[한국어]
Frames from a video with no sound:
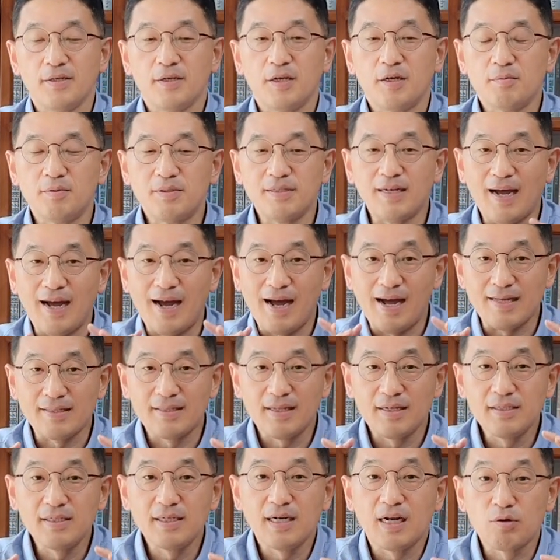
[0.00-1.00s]
여러분
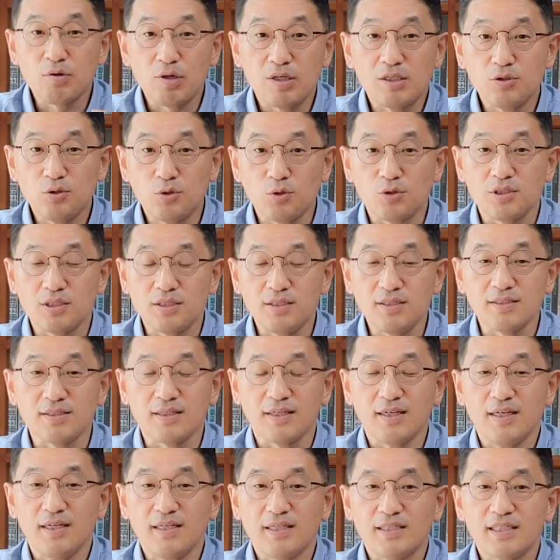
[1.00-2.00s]
아덴이라고 하는
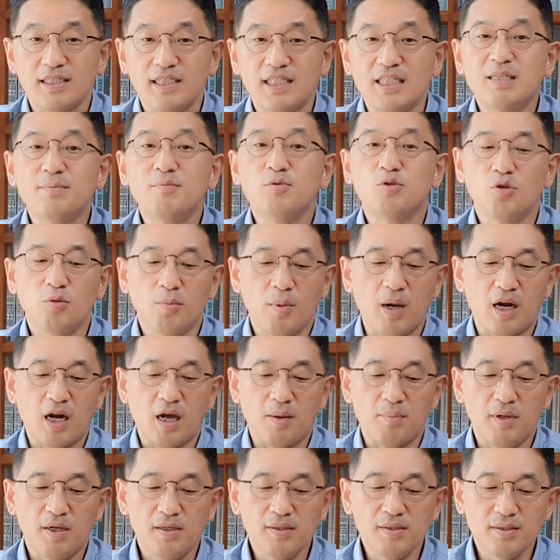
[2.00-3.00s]
도시는 지금으로
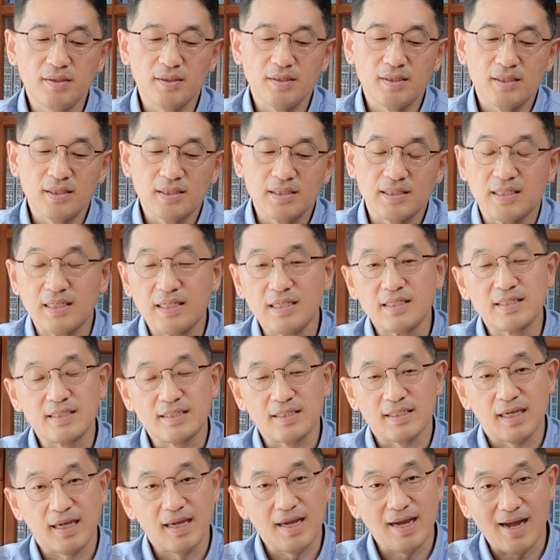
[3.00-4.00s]
말하면
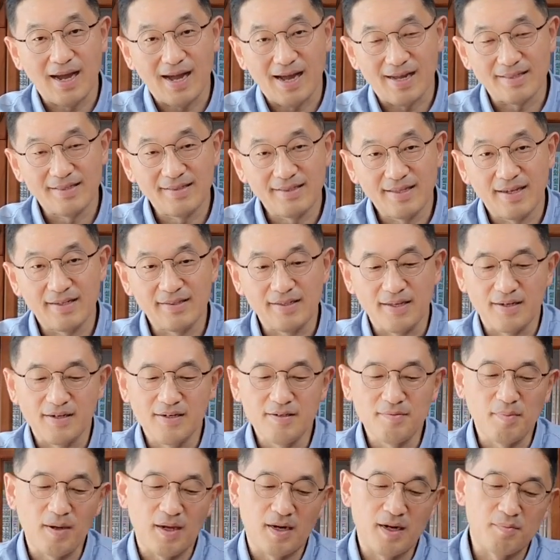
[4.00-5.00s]
그리스의
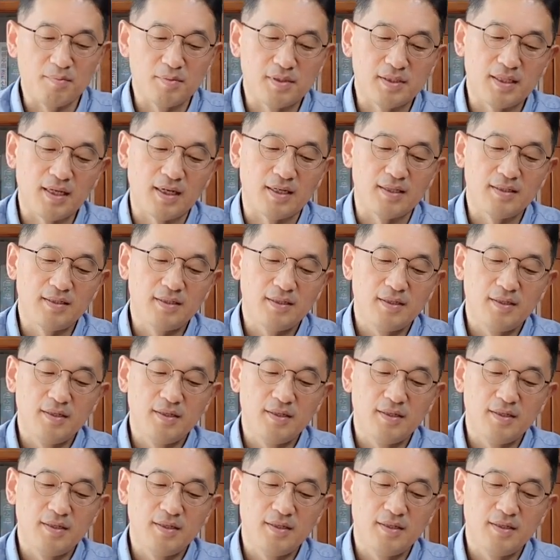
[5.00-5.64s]
아테네를 말합니다.